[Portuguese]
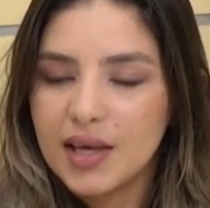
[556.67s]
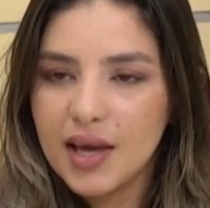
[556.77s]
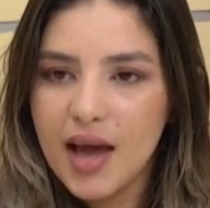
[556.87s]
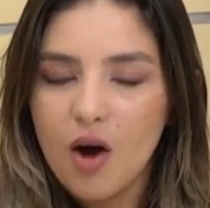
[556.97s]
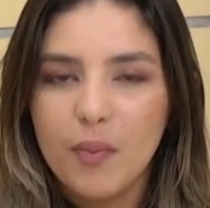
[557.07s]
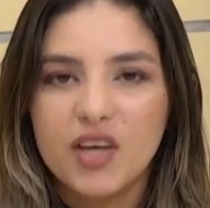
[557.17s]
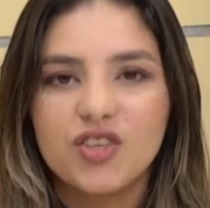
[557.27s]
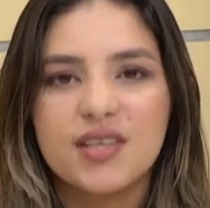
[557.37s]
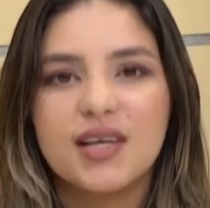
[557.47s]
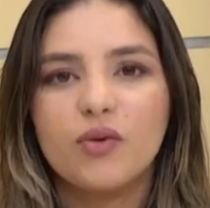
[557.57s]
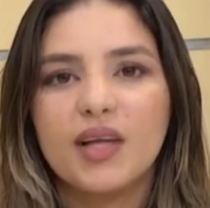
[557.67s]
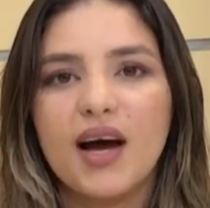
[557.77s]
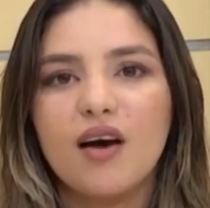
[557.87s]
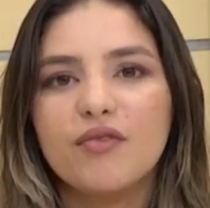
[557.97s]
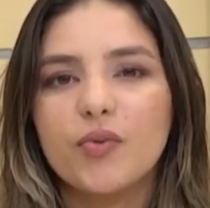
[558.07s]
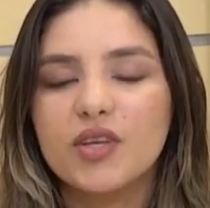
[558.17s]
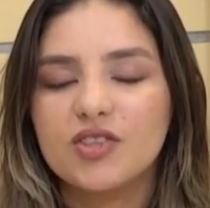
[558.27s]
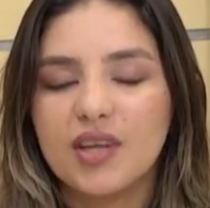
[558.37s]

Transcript: que realmente é saudável e de